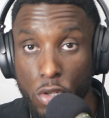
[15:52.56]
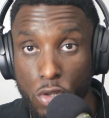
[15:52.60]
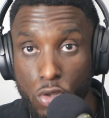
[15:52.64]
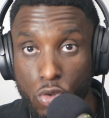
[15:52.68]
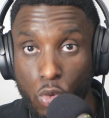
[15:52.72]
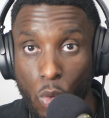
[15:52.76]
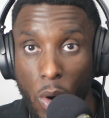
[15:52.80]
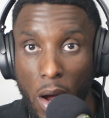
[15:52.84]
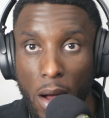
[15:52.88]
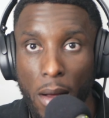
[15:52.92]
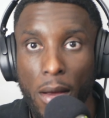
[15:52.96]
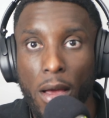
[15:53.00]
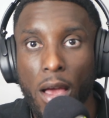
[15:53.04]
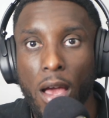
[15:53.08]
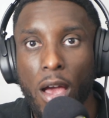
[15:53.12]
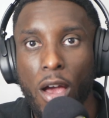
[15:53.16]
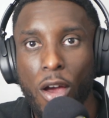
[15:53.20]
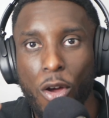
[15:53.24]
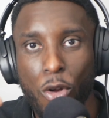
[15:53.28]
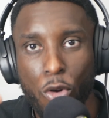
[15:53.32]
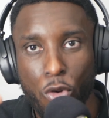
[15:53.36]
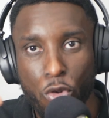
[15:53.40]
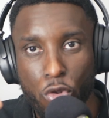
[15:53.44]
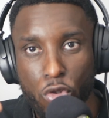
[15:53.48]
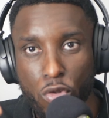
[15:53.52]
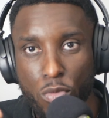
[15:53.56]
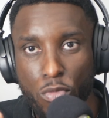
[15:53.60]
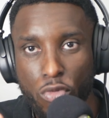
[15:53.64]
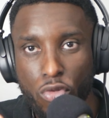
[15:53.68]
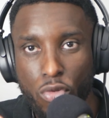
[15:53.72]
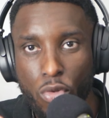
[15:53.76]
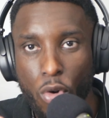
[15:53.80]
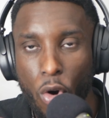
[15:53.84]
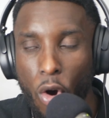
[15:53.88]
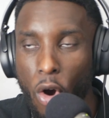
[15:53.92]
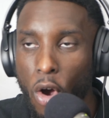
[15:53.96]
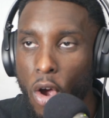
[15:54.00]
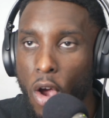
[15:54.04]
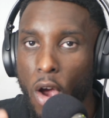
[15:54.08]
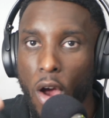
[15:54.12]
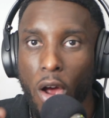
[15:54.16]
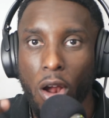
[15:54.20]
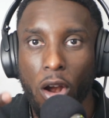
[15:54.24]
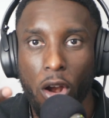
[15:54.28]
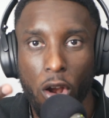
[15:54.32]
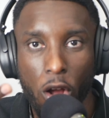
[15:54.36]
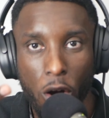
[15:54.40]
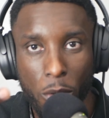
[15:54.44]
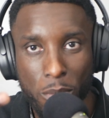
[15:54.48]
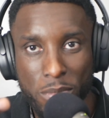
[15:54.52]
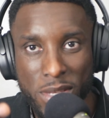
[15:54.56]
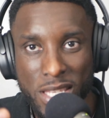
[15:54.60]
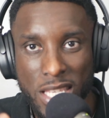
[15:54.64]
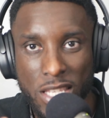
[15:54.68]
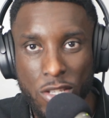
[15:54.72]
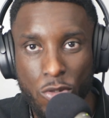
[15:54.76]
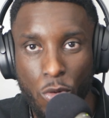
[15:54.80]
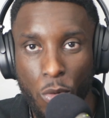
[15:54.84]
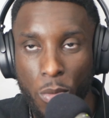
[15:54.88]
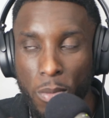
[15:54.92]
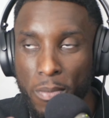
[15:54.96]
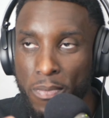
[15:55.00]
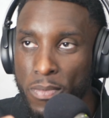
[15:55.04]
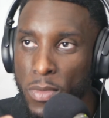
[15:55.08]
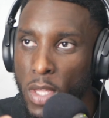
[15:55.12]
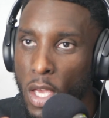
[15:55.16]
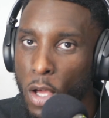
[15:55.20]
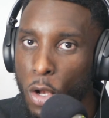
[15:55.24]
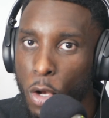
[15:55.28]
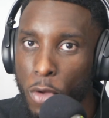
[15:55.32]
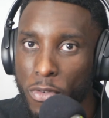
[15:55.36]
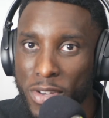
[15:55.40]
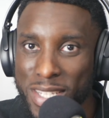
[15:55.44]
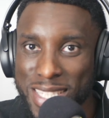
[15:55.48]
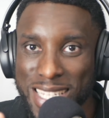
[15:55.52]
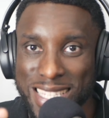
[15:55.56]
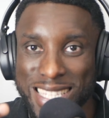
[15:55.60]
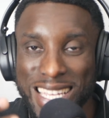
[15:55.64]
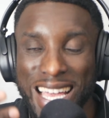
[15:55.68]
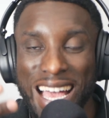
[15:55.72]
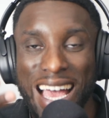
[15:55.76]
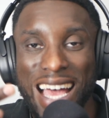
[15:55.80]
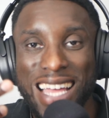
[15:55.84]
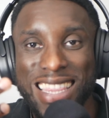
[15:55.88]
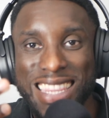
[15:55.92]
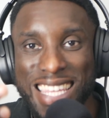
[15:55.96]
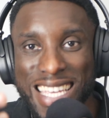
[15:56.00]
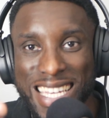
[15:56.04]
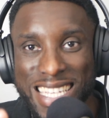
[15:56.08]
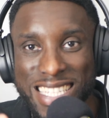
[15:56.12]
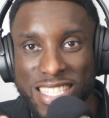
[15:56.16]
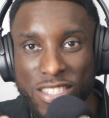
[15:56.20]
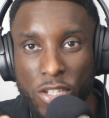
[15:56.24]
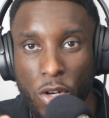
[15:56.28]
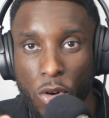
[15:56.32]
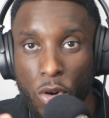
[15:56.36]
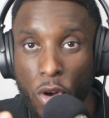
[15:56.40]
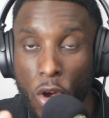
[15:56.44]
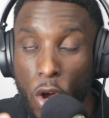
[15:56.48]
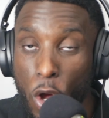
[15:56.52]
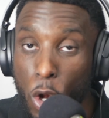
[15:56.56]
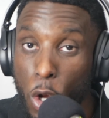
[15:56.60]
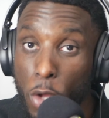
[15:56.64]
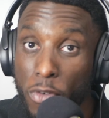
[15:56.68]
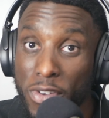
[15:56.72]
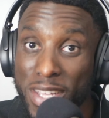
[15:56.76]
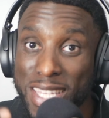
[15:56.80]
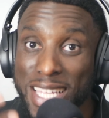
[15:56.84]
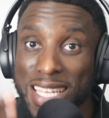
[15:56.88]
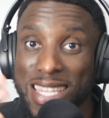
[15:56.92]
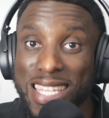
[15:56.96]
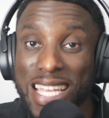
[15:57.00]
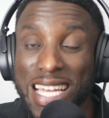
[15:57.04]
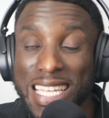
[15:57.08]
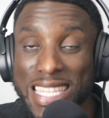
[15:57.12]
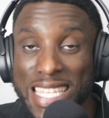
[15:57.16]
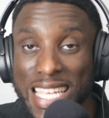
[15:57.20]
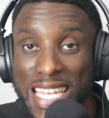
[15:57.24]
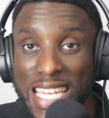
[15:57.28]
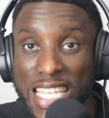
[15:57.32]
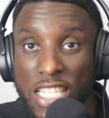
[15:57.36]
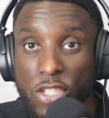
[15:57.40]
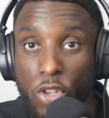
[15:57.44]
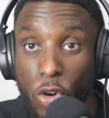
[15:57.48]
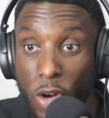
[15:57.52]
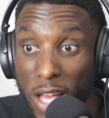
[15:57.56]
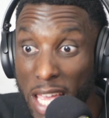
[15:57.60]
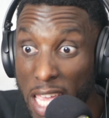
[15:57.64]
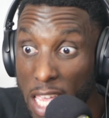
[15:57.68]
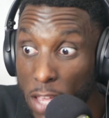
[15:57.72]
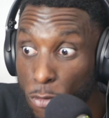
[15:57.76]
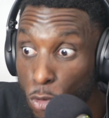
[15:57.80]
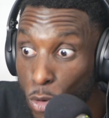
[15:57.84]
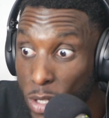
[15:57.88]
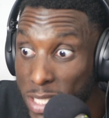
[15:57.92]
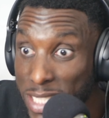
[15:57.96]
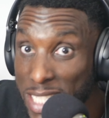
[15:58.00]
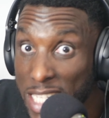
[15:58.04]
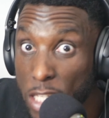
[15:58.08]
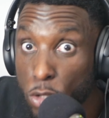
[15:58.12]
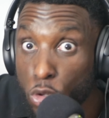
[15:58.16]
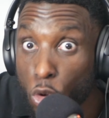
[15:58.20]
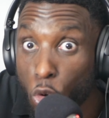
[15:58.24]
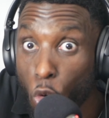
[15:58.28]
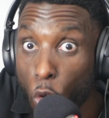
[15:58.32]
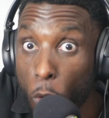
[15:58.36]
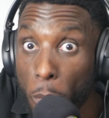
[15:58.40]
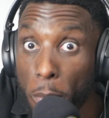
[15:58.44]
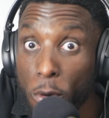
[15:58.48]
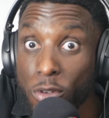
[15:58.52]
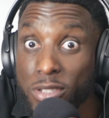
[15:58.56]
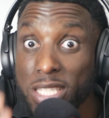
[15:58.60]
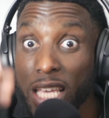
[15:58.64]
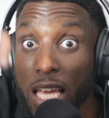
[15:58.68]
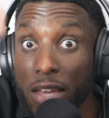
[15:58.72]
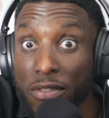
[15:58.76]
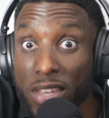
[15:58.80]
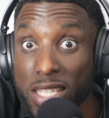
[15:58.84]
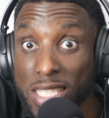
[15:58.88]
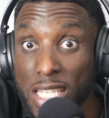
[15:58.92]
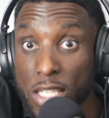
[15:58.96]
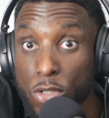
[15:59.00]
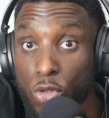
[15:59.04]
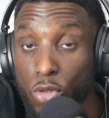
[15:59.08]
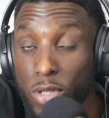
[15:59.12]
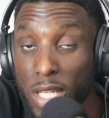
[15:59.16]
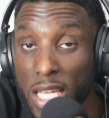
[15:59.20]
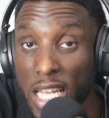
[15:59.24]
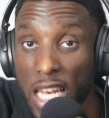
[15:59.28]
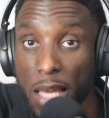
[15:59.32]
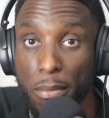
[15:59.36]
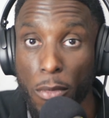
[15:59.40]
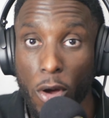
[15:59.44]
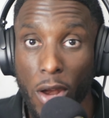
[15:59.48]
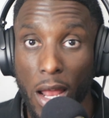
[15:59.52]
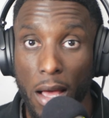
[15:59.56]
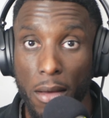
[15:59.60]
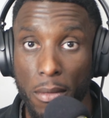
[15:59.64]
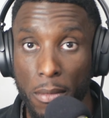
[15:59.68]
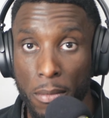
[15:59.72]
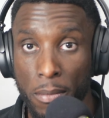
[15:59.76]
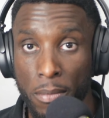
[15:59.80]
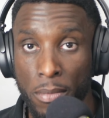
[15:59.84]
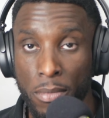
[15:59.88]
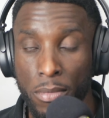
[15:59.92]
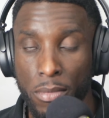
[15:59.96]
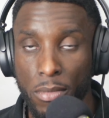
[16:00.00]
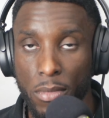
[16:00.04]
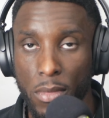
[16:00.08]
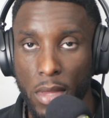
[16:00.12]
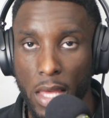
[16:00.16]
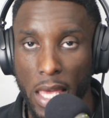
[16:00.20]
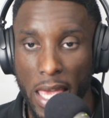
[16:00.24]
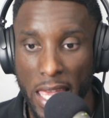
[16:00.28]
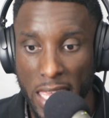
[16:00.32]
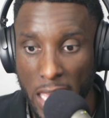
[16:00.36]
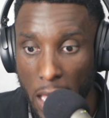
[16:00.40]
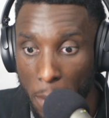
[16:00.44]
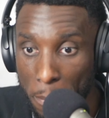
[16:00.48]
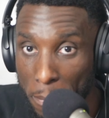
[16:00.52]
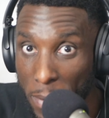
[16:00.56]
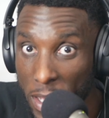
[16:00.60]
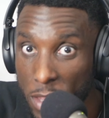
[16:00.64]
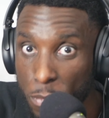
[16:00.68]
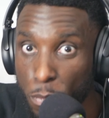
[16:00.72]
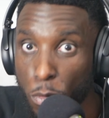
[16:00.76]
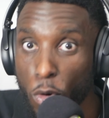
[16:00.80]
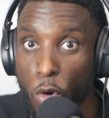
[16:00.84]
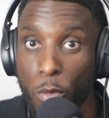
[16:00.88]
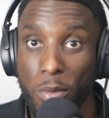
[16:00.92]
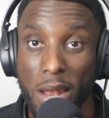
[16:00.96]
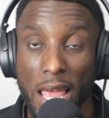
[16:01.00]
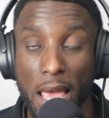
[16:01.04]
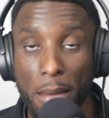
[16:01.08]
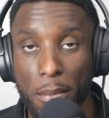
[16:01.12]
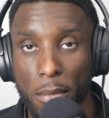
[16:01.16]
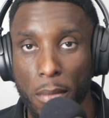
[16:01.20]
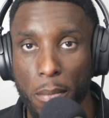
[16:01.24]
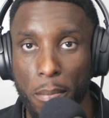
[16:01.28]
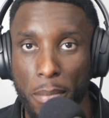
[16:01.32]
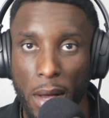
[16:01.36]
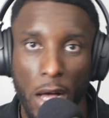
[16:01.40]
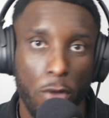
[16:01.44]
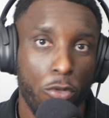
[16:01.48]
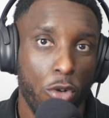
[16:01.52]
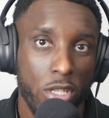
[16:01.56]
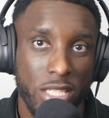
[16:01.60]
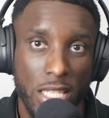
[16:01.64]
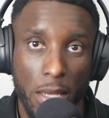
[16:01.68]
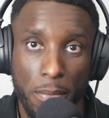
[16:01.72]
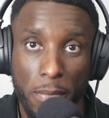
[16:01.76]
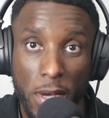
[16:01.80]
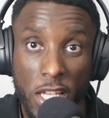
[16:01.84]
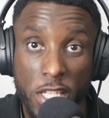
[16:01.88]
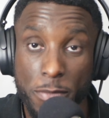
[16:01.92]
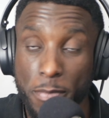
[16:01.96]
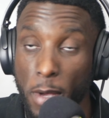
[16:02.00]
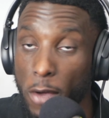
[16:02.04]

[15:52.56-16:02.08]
en soi, l'humour, l'ambition, le fait d'être intéressant, le fait d'être intelligent. Et ils vont essayer de compenser avec ces autres éléments-là. Et il n'y a pas de problème. Parfois ça passe,